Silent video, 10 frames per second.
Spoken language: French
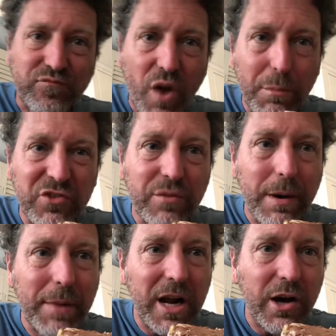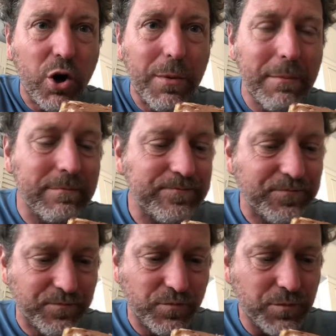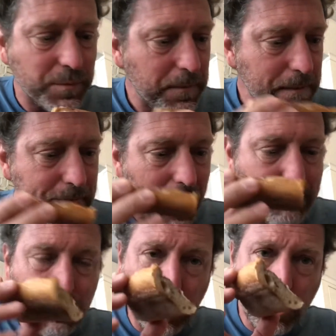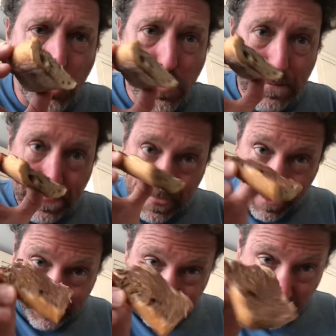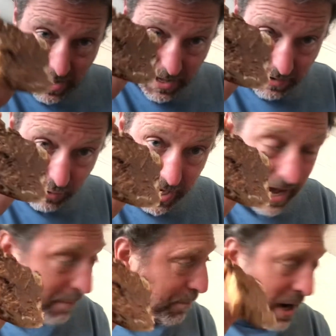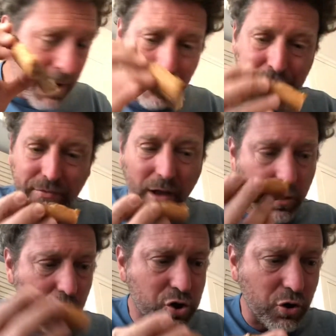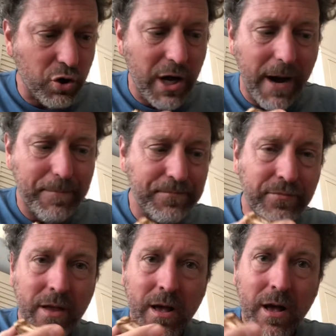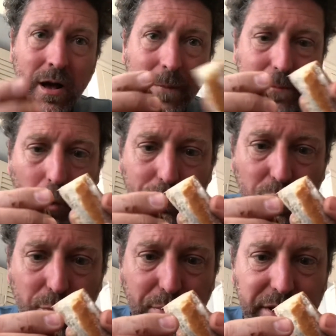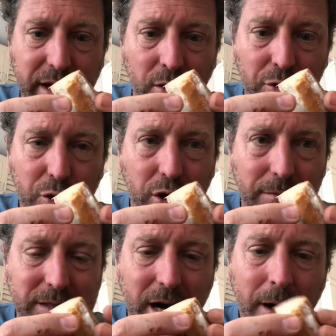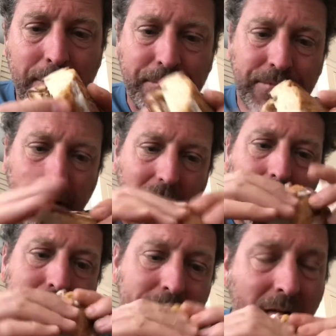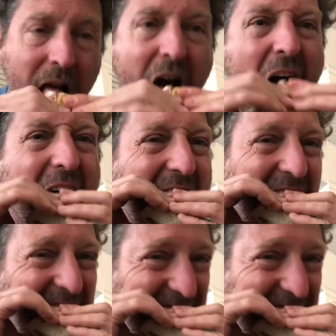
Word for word: Bah, c'est pas mal hein, quand même. Du coup, voilà un pain au chocolat. On peut le plier en deux comme ça. Là. Un.